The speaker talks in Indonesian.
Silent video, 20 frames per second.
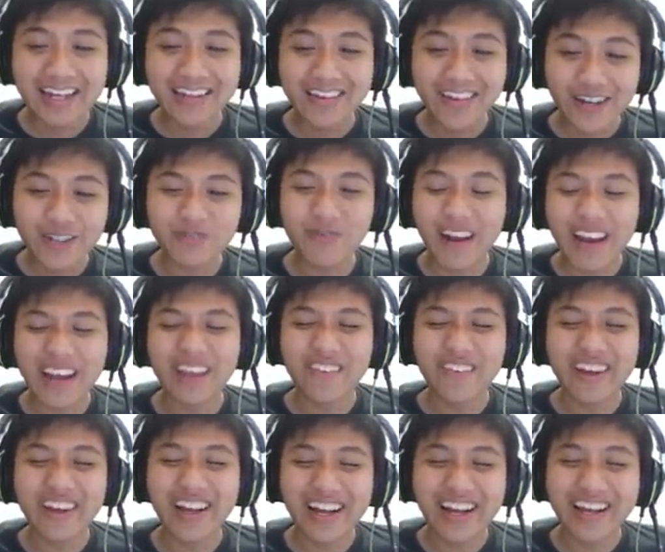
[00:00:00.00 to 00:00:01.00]
gini itu harus pakai
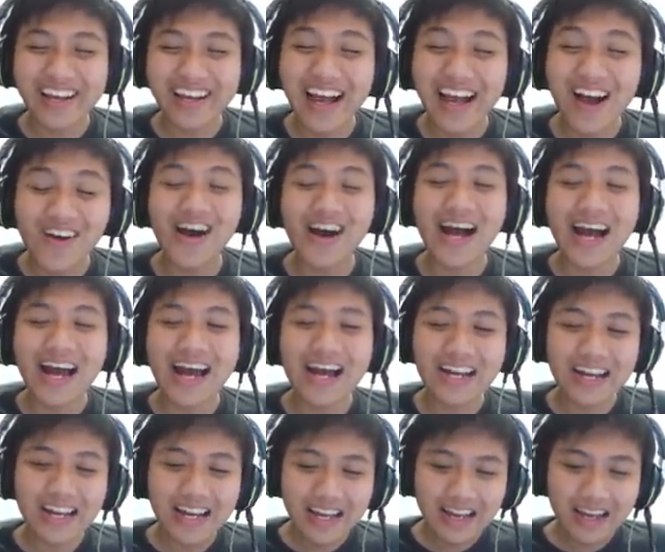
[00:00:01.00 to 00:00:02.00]
feeling
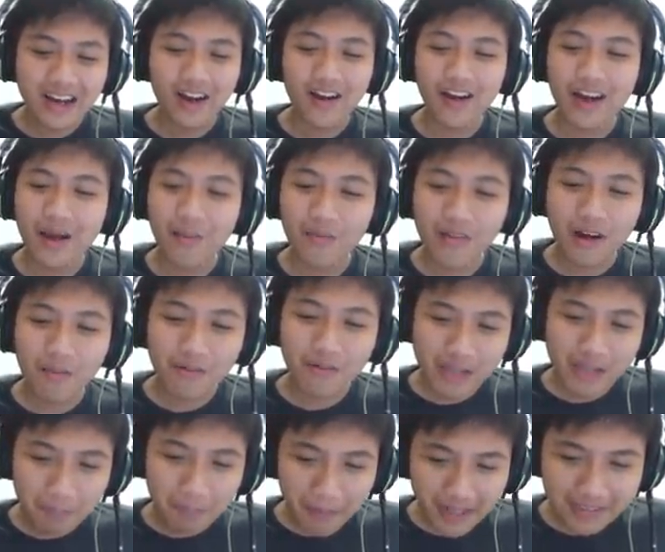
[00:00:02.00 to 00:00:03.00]
kawan kalau kamu nggak
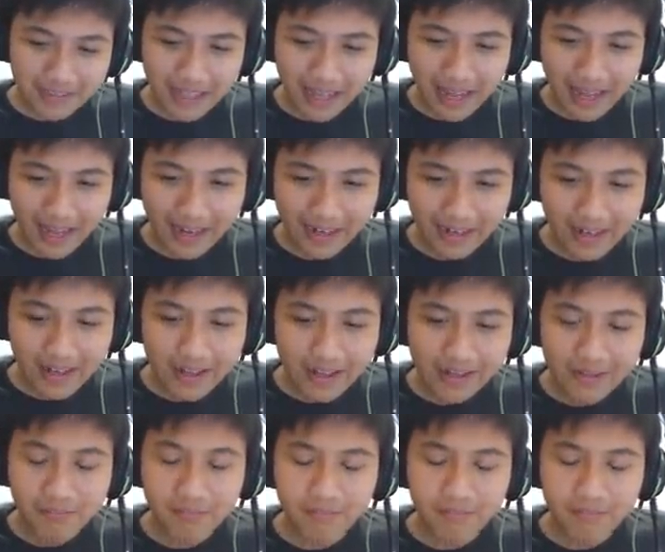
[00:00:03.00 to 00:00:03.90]
punya perasaan